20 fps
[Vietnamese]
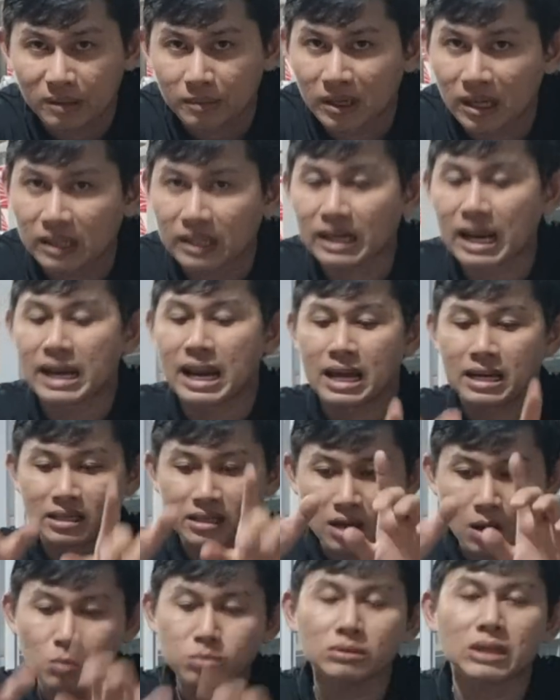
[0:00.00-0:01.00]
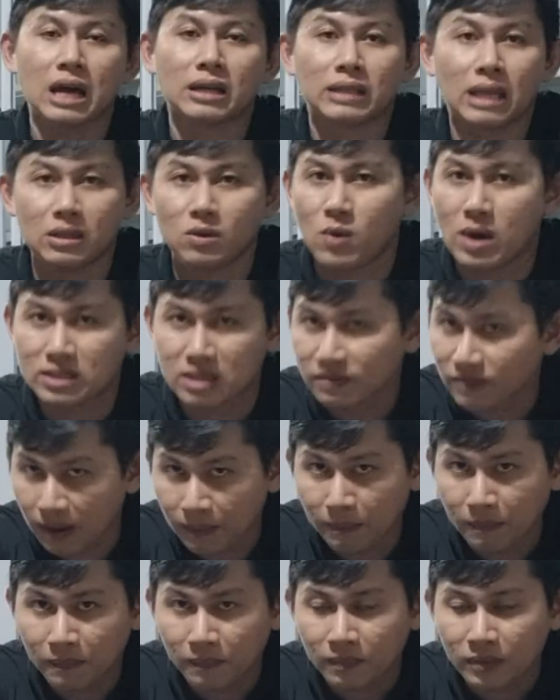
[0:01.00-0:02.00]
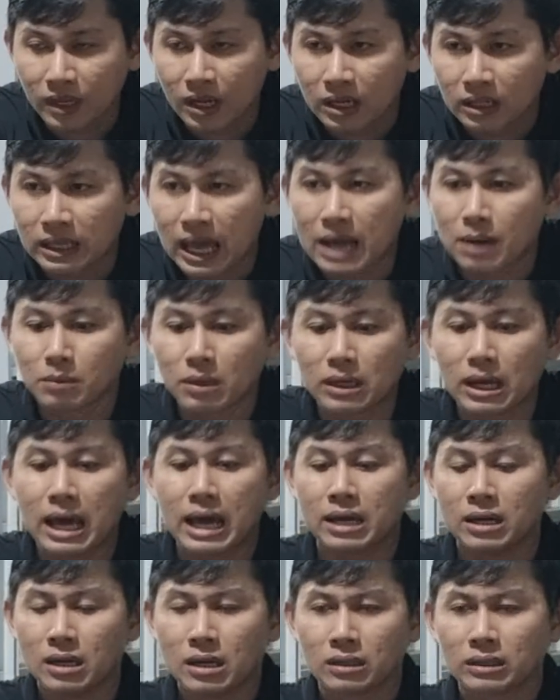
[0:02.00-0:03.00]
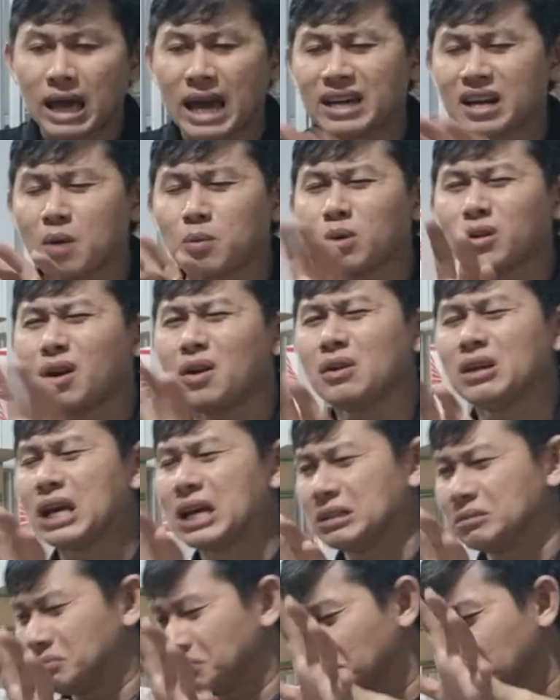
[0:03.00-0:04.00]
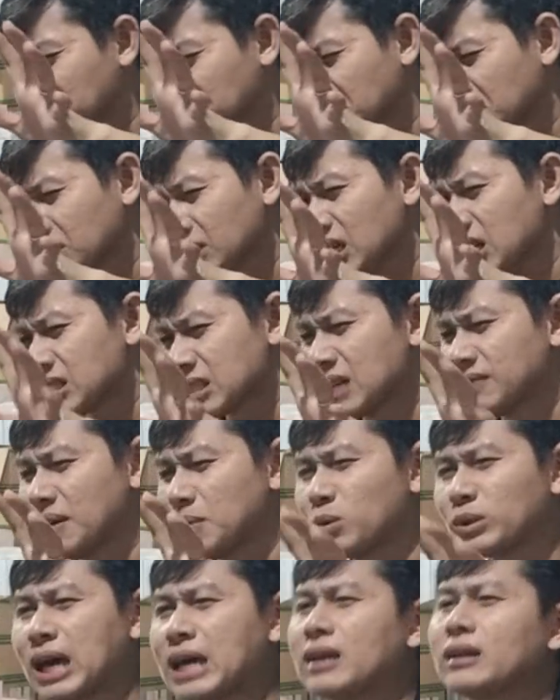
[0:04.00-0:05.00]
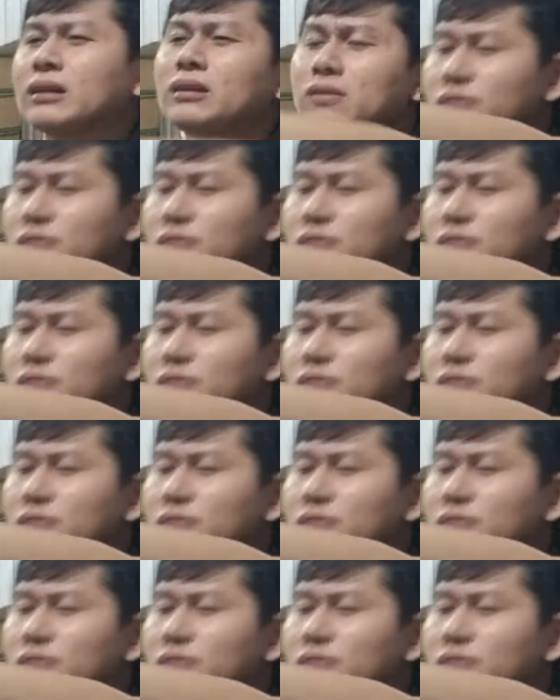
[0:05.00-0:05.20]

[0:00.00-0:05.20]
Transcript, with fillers: Mà nói nhắc lại là không thần thánh hóa sản phẩm. Thái cũng nói là Thái không có nói là sản phẩm của Thái là